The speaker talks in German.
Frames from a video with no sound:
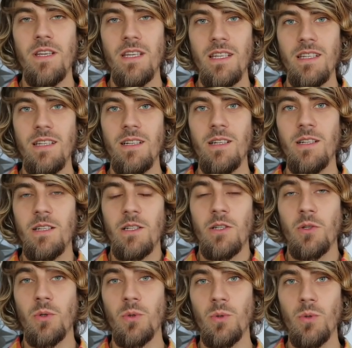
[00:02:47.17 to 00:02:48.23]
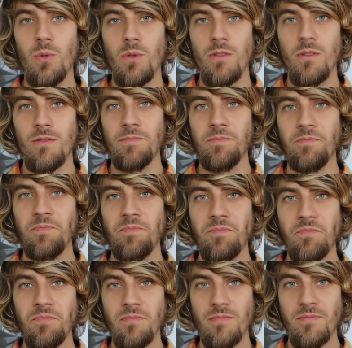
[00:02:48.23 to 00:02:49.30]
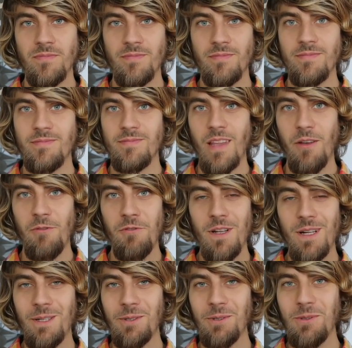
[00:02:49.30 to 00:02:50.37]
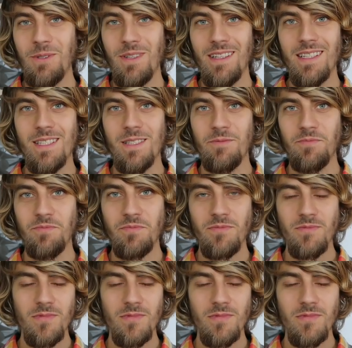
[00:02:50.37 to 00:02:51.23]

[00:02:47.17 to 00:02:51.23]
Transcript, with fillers: viel Grün. Viel Grün essen.